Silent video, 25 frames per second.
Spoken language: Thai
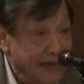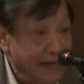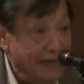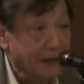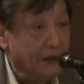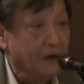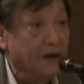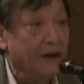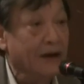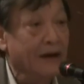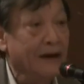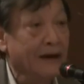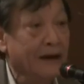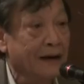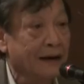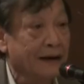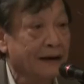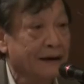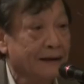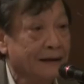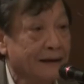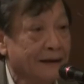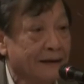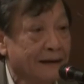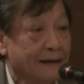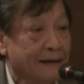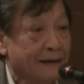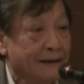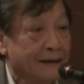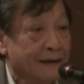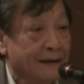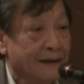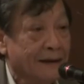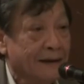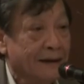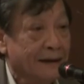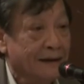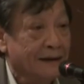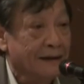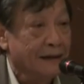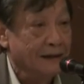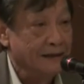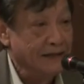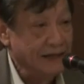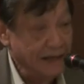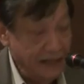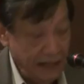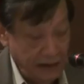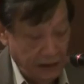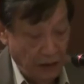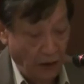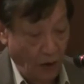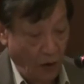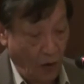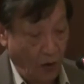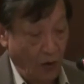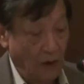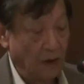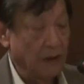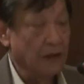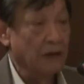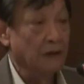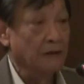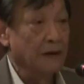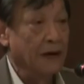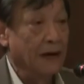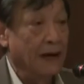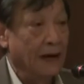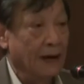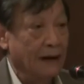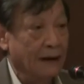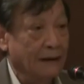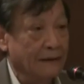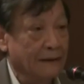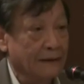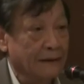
นี่เท่านั้น แต่สิ่งที่ตลกก็คือว่า